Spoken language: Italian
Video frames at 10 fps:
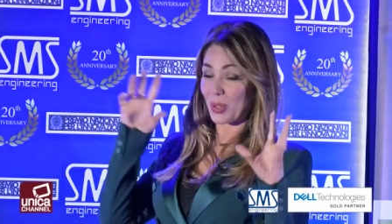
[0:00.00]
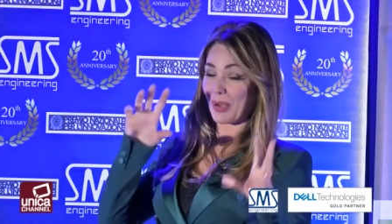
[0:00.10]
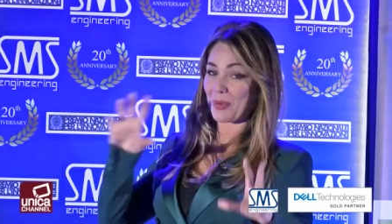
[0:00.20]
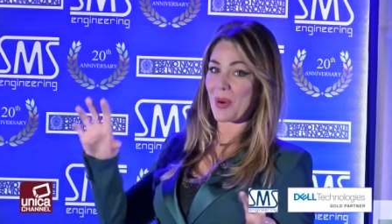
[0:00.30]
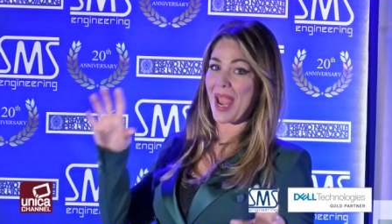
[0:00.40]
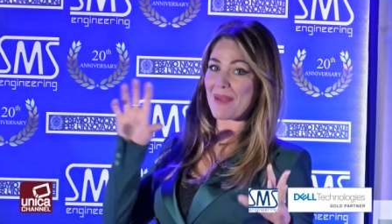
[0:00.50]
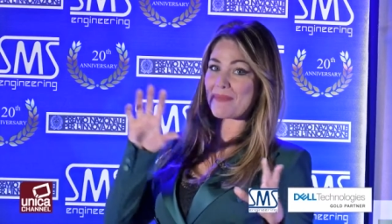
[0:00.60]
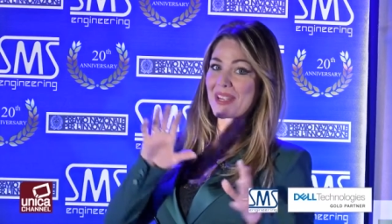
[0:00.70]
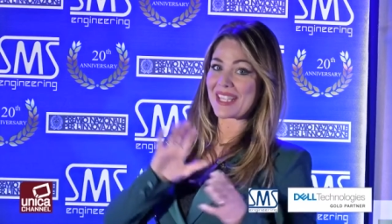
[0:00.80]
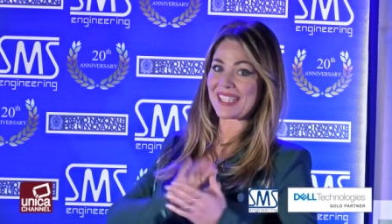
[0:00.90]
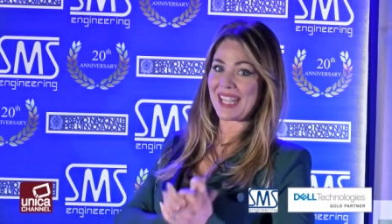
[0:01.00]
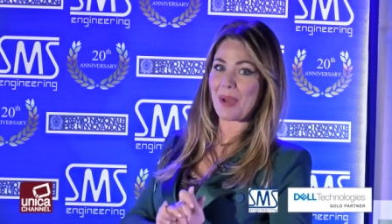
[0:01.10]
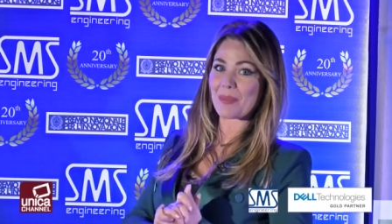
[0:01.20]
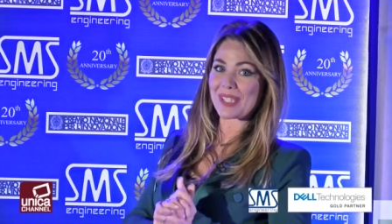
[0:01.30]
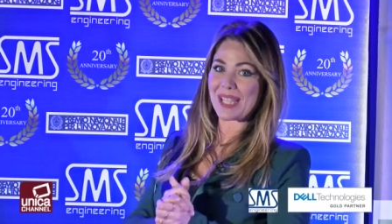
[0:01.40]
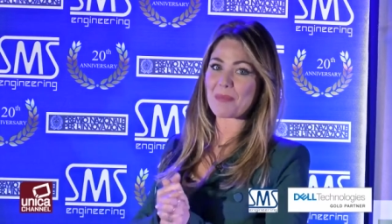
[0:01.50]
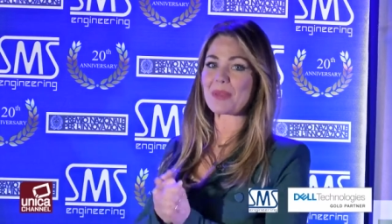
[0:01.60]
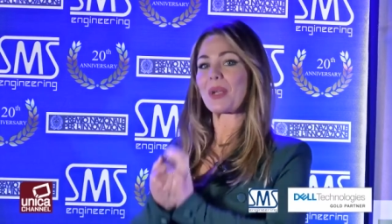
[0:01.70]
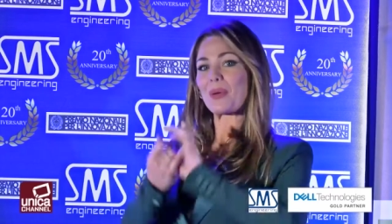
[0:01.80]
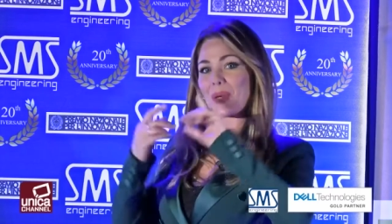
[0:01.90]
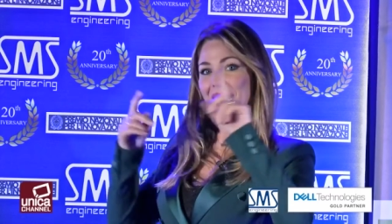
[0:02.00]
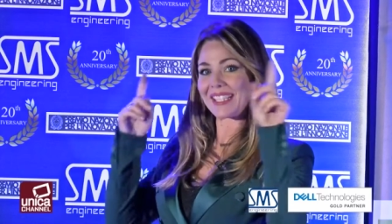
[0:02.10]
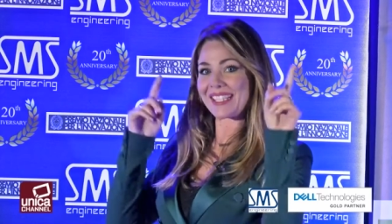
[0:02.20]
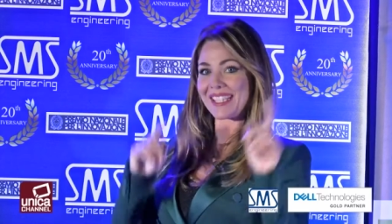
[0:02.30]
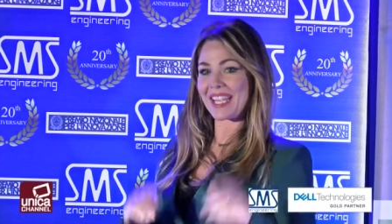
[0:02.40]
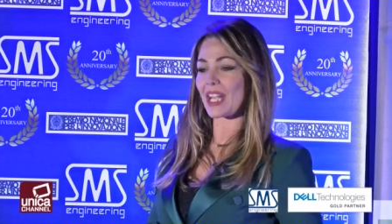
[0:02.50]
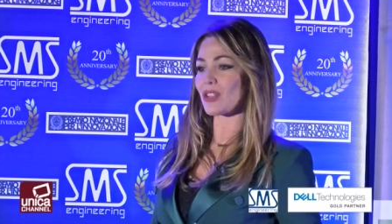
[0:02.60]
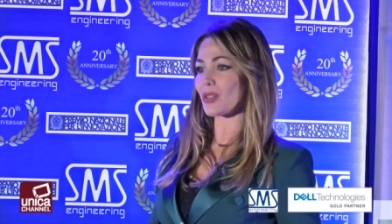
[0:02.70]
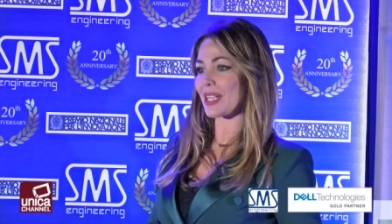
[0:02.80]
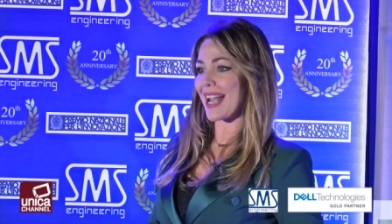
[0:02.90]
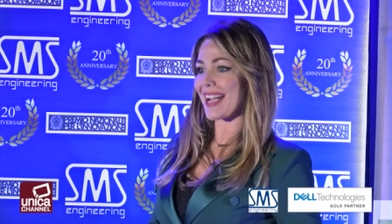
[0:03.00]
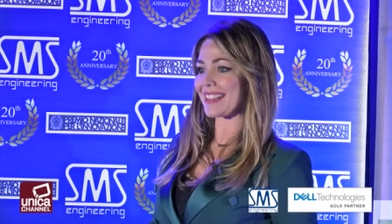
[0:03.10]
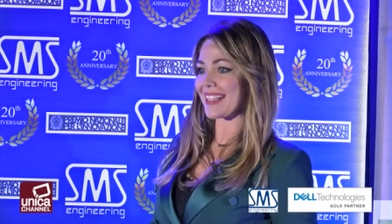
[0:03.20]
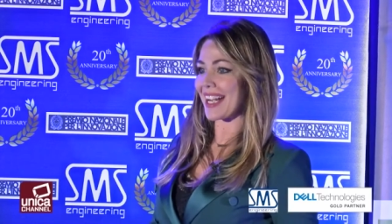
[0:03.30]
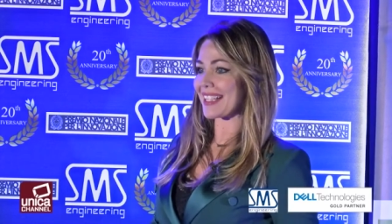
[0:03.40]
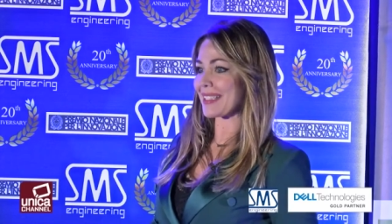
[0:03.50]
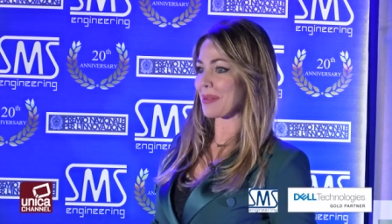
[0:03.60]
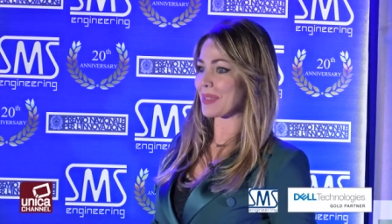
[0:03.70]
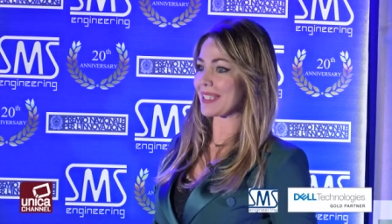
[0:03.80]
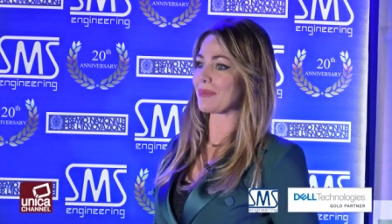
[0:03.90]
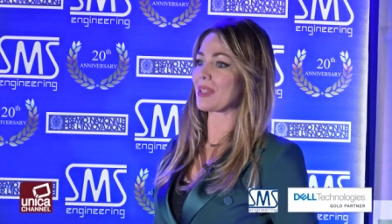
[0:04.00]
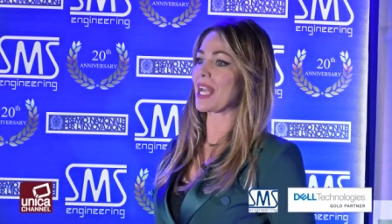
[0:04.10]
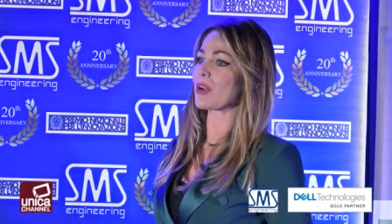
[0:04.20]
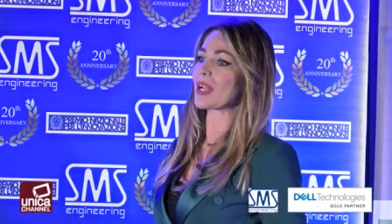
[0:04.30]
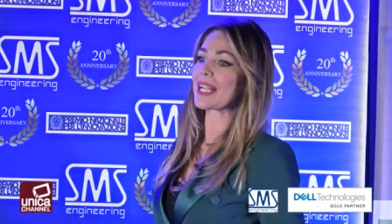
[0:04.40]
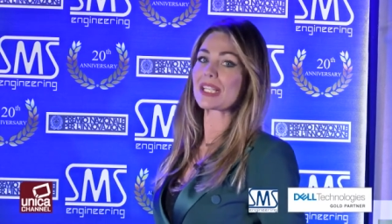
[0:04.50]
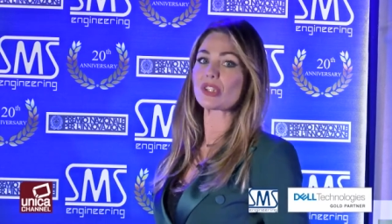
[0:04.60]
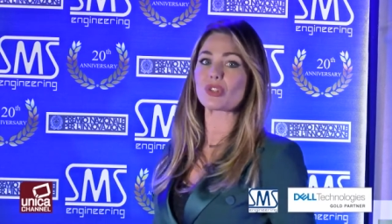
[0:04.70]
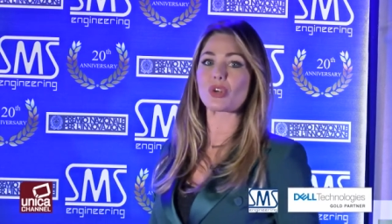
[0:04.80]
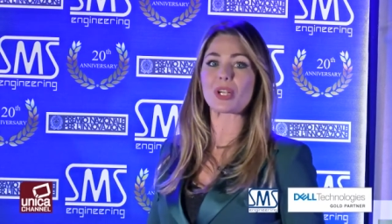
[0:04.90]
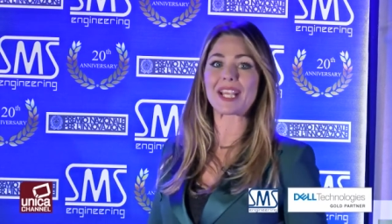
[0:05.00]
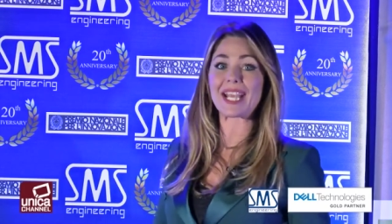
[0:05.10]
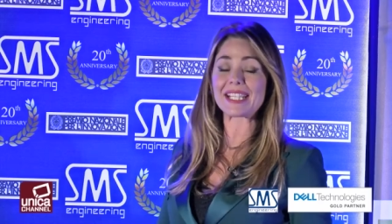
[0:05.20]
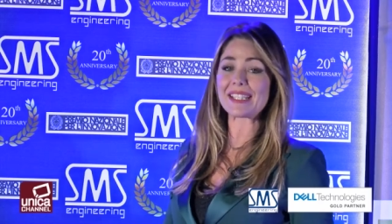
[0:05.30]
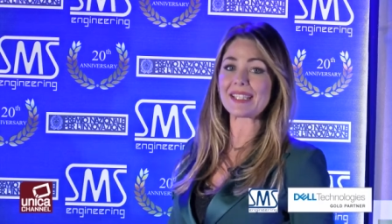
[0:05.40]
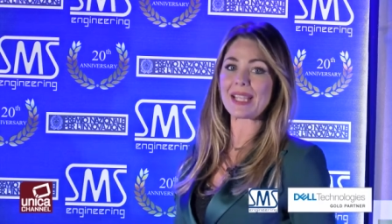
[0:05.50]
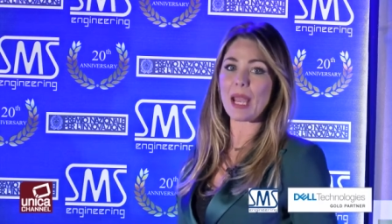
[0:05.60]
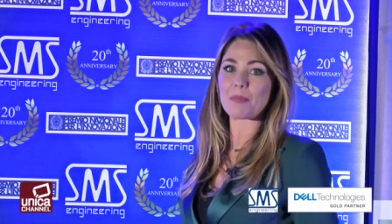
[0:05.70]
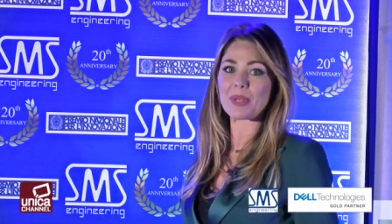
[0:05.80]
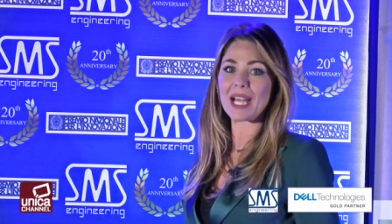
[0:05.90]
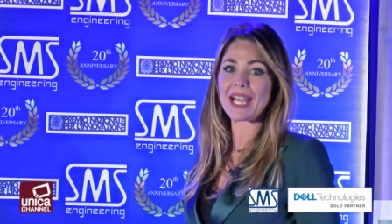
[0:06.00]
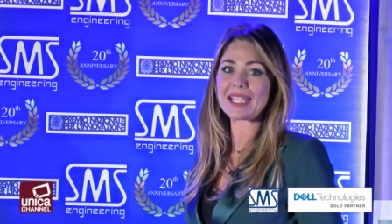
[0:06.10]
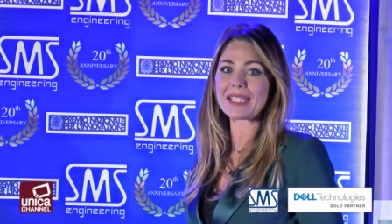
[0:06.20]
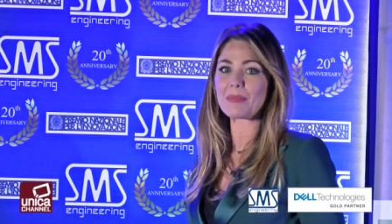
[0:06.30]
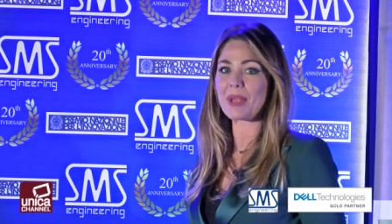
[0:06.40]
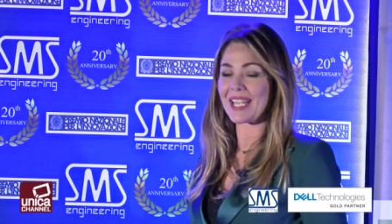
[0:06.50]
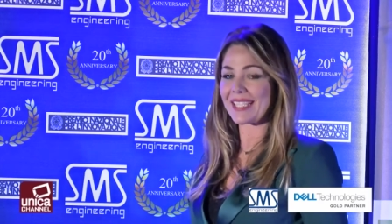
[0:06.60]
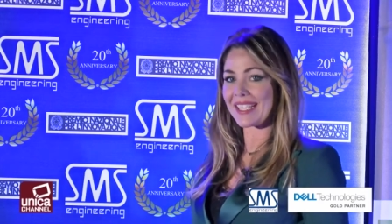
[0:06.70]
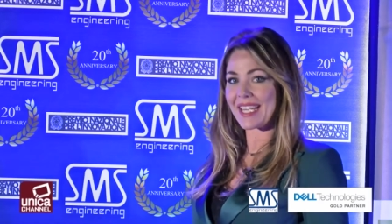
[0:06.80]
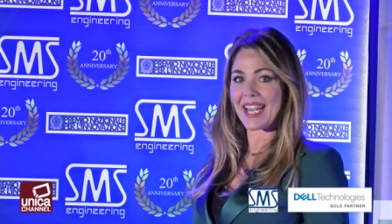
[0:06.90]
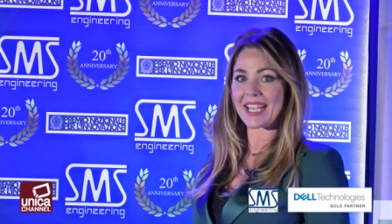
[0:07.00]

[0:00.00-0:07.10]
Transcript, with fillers: web, restiamo sempre connessi e aggiornati grazie a Massimiliano Canestro, grazie sempre alla SMS e a